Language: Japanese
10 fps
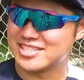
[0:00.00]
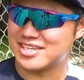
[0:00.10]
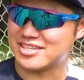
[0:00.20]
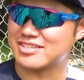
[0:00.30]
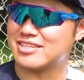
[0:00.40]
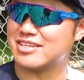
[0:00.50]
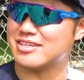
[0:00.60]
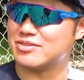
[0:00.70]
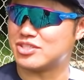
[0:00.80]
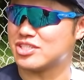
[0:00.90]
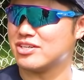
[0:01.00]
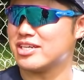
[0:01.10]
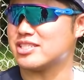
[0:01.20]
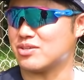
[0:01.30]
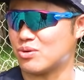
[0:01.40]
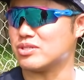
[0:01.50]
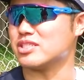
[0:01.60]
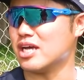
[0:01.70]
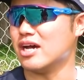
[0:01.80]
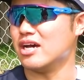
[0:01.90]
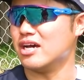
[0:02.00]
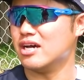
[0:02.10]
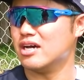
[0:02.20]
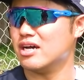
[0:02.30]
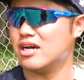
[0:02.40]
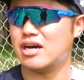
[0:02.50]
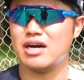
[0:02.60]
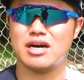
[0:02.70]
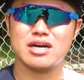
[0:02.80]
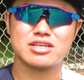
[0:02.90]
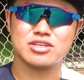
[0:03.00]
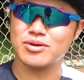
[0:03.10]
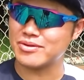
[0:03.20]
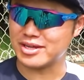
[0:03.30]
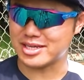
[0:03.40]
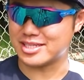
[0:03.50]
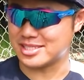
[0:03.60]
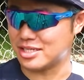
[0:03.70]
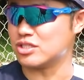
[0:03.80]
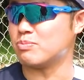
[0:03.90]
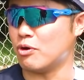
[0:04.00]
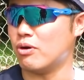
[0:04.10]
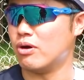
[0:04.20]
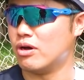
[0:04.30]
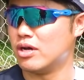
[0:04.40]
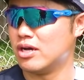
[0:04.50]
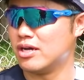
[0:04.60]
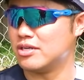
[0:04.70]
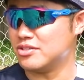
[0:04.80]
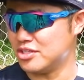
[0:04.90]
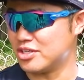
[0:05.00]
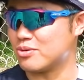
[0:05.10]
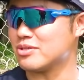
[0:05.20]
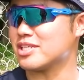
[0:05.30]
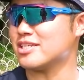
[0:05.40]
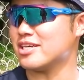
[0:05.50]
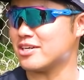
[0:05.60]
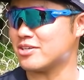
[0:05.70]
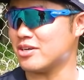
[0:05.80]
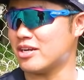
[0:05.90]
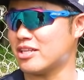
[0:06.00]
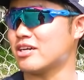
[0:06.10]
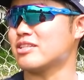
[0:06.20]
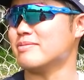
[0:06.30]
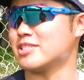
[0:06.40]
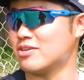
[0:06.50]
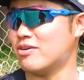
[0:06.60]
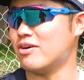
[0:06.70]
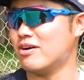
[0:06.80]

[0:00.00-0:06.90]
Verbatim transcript: 逆にうちのエースのコスだ、あ今日投げたサウスポーにこうさんで野球やりたがってますよ。